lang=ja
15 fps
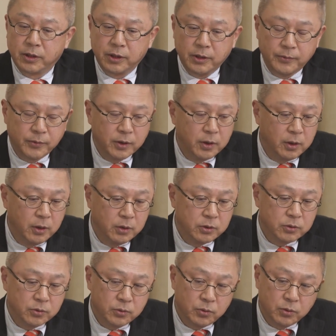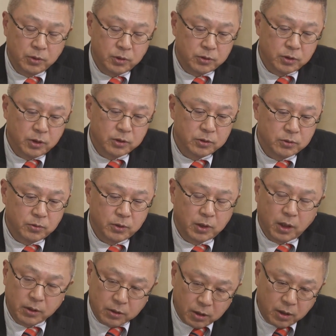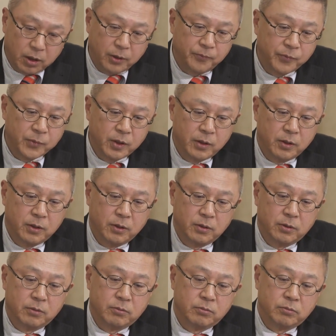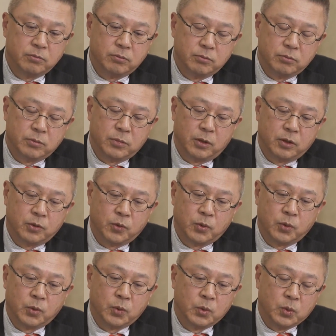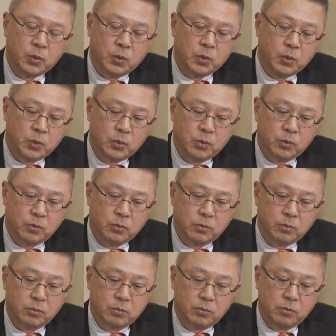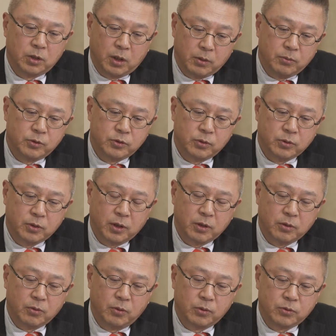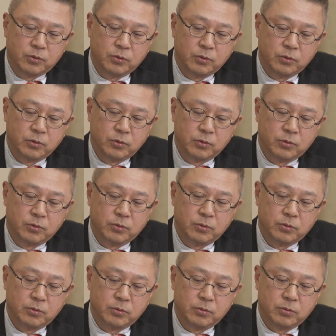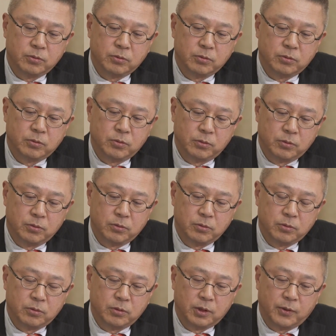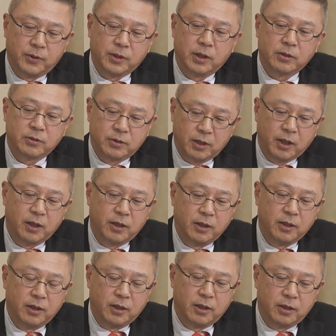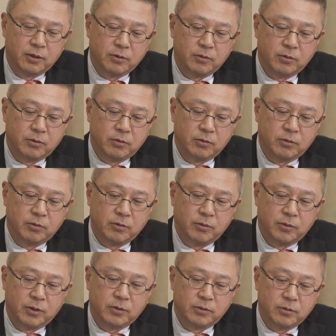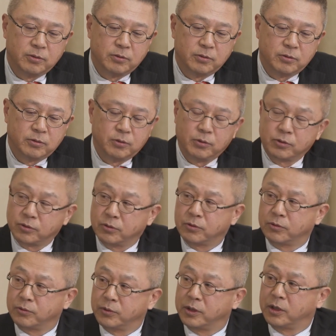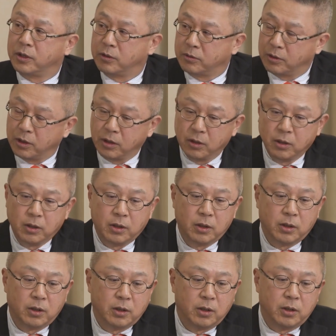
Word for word: うんうん、でその時にチャーチルはなんで、うん、うんうん、まあ、あの、いや、無条件降伏ではなくて、うん、あの、いわゆる交渉の上でのね、え